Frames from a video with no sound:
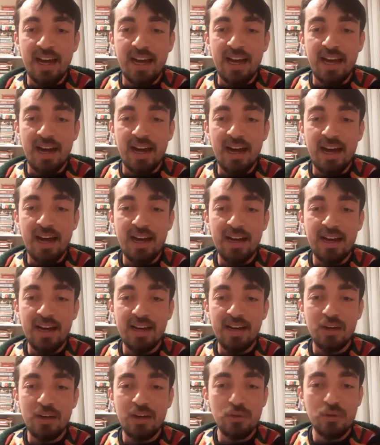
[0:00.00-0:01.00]
E,
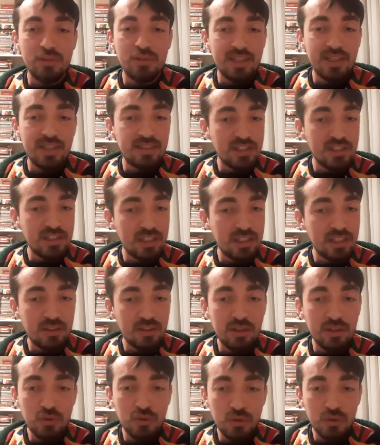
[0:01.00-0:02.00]
o yüzden teşekkür
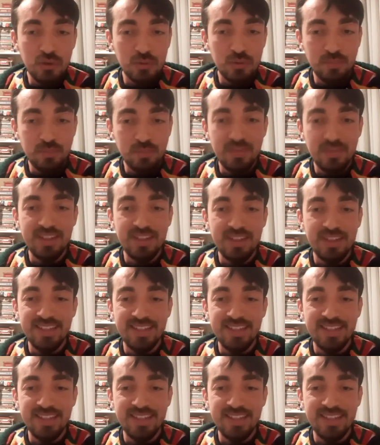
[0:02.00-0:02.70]
ediyorum e,